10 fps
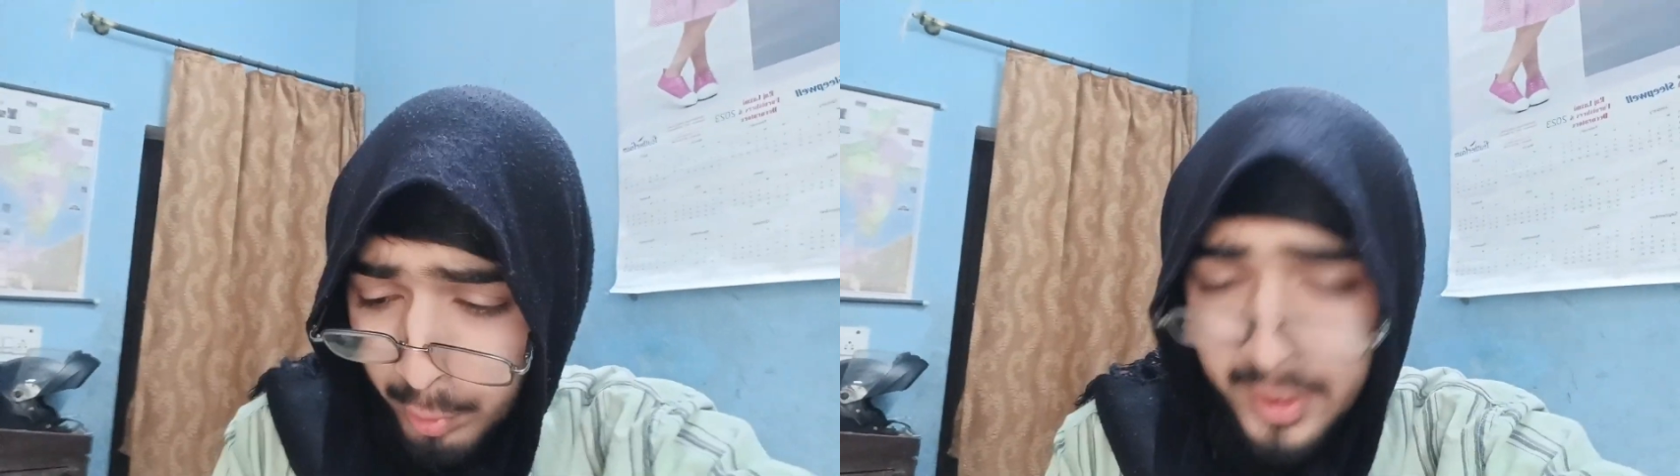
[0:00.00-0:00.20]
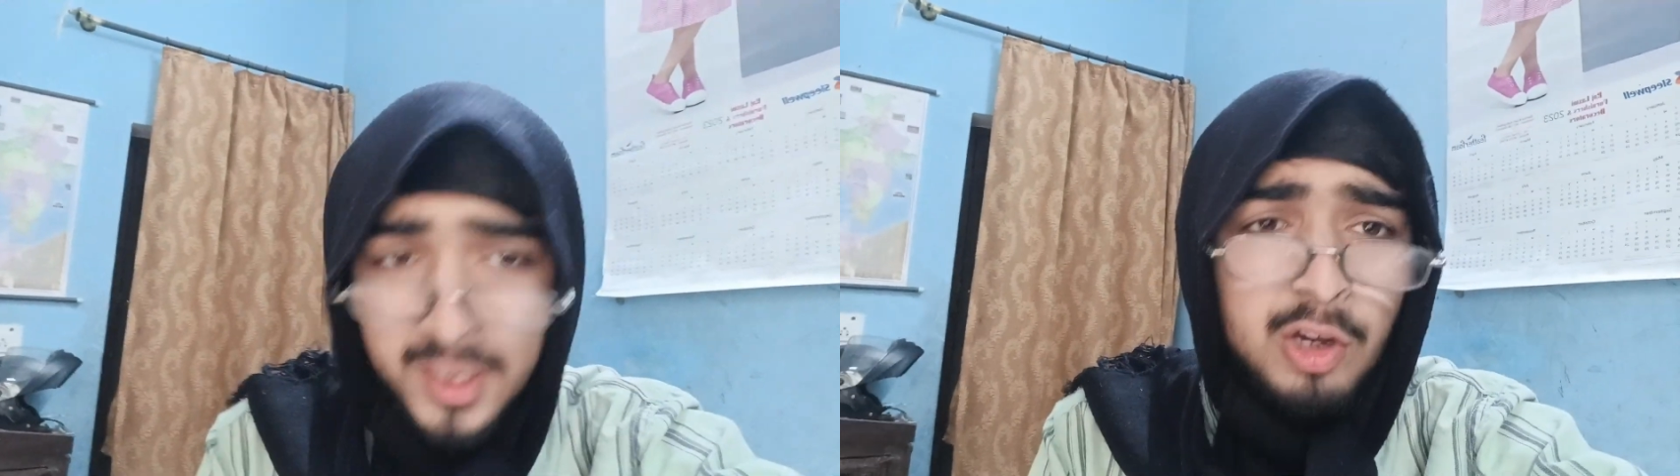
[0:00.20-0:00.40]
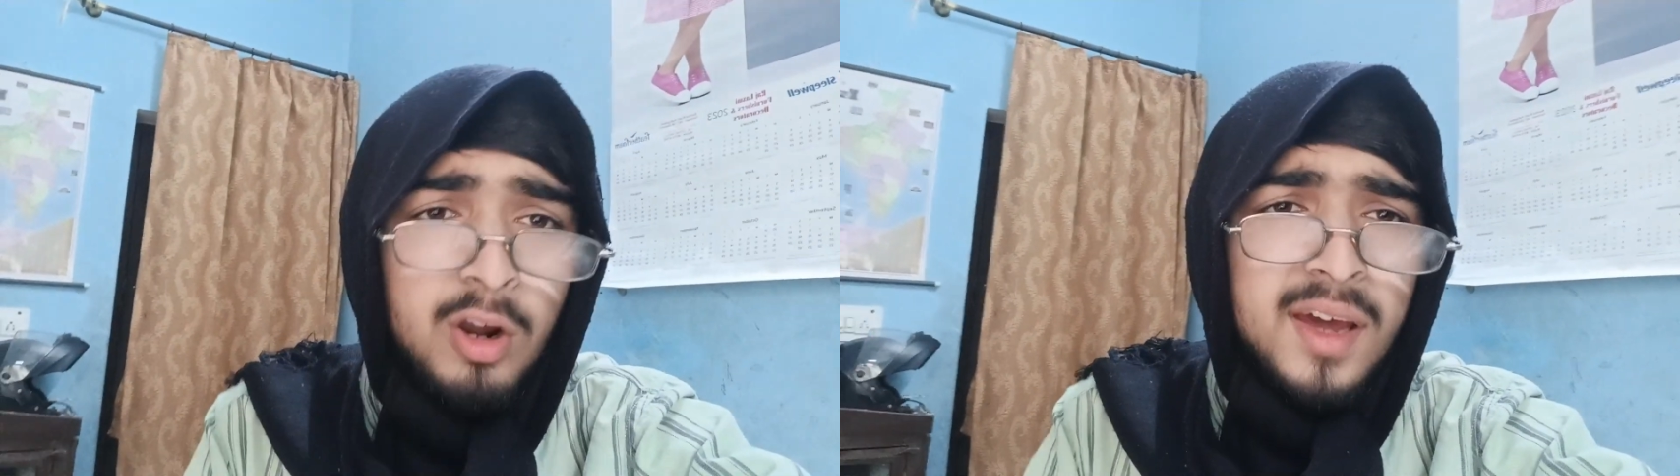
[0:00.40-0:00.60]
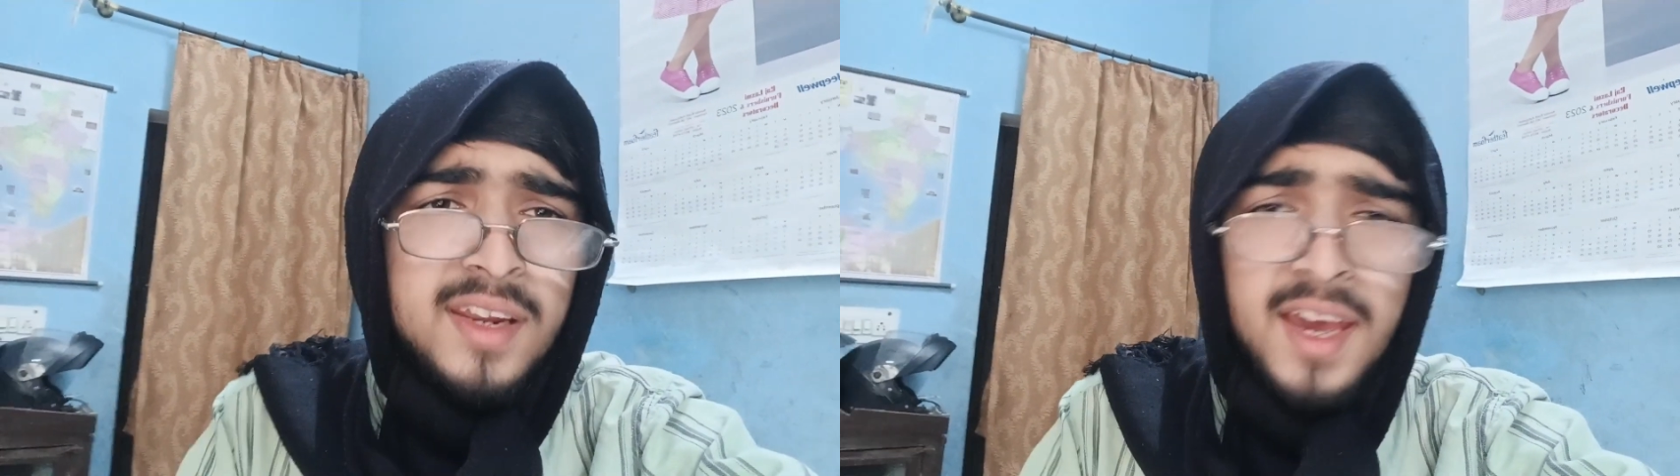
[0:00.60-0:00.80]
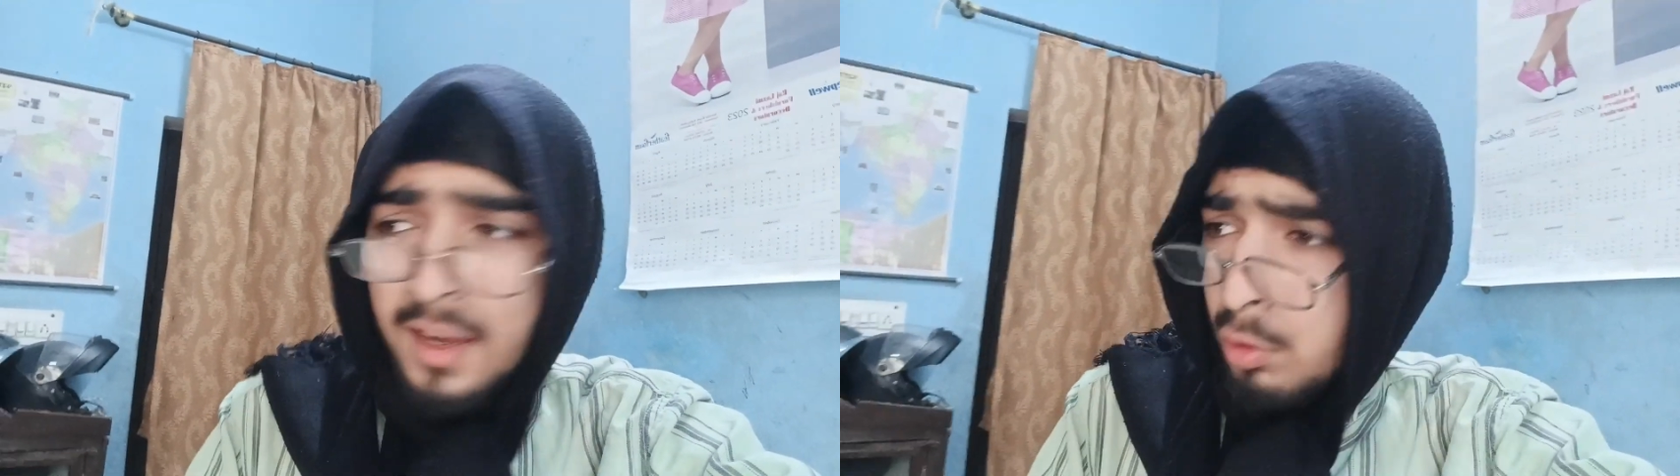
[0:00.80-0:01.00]
मोने की कॉल आ
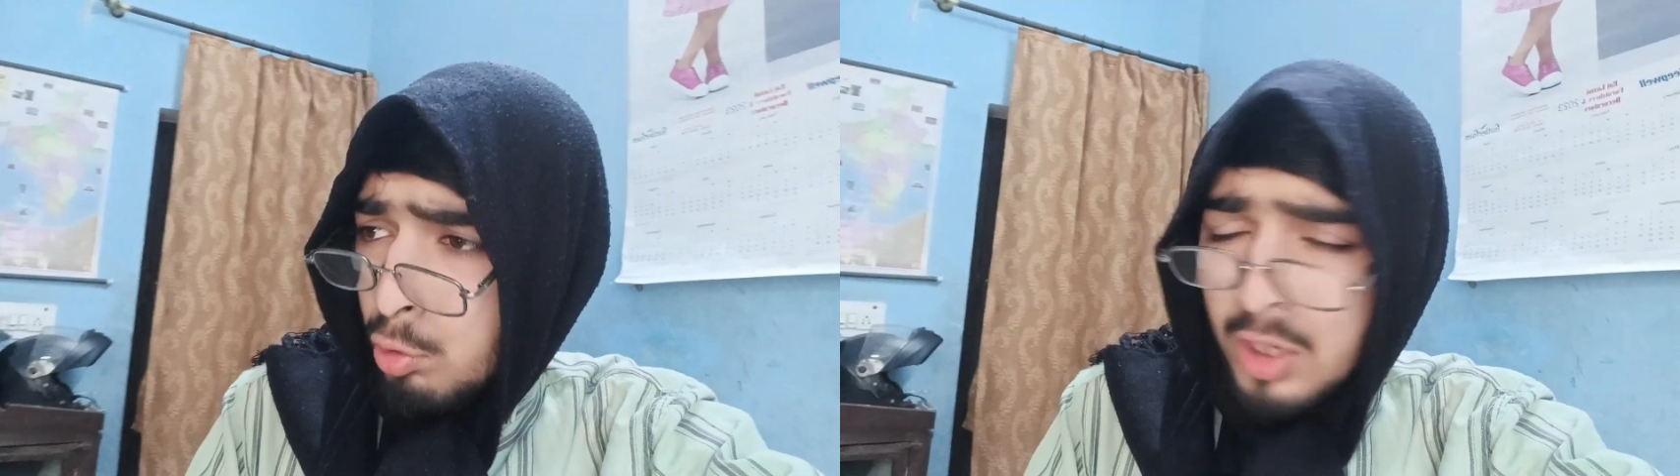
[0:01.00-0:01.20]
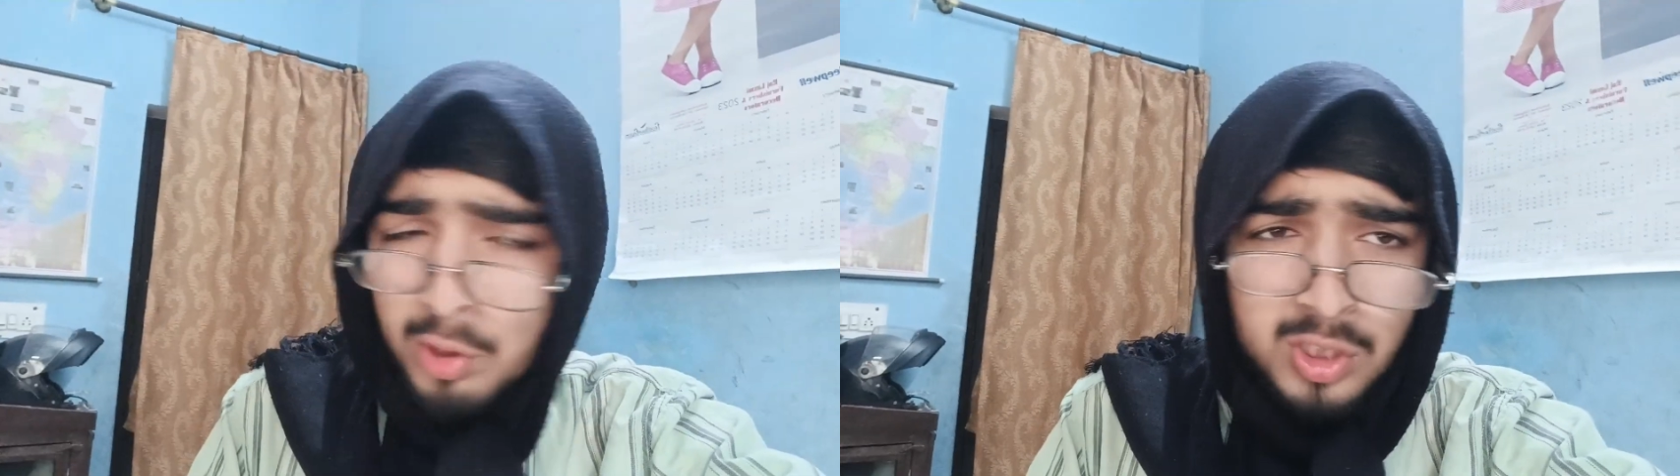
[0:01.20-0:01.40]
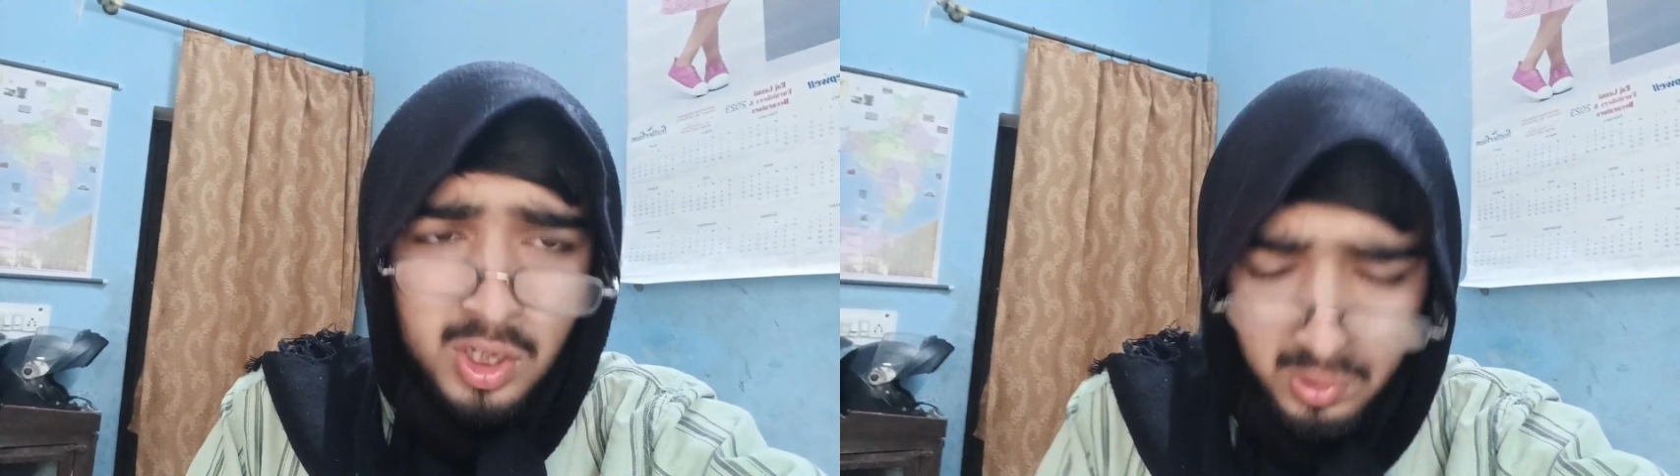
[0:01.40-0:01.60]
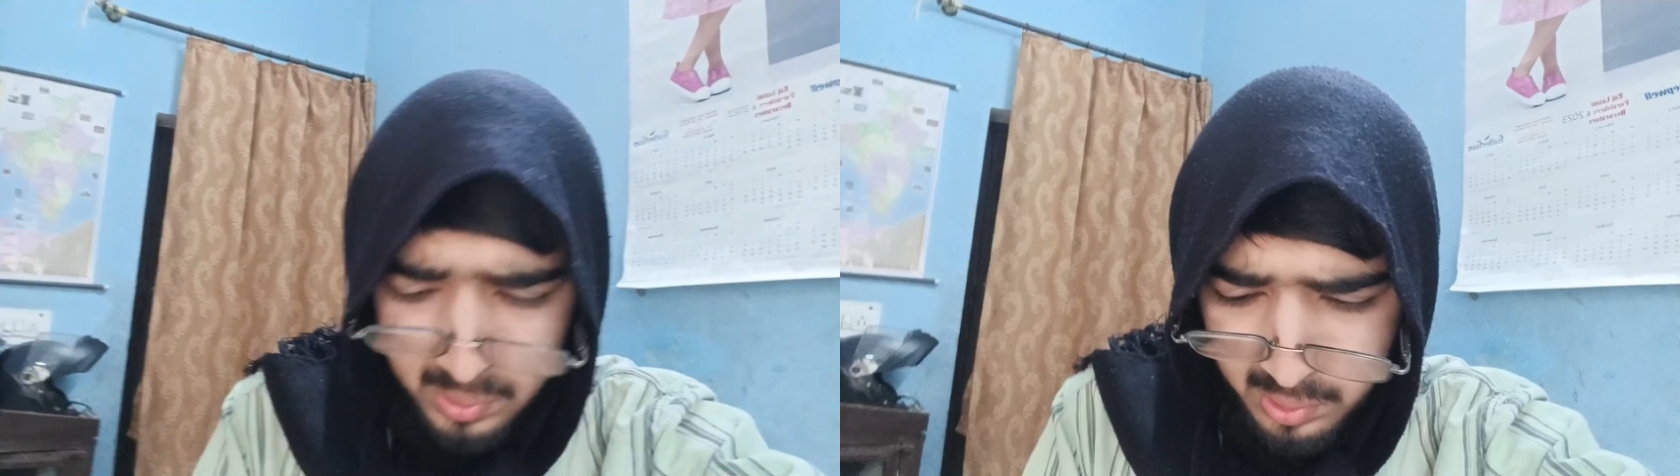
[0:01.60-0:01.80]
रही है रुक जा रुक जा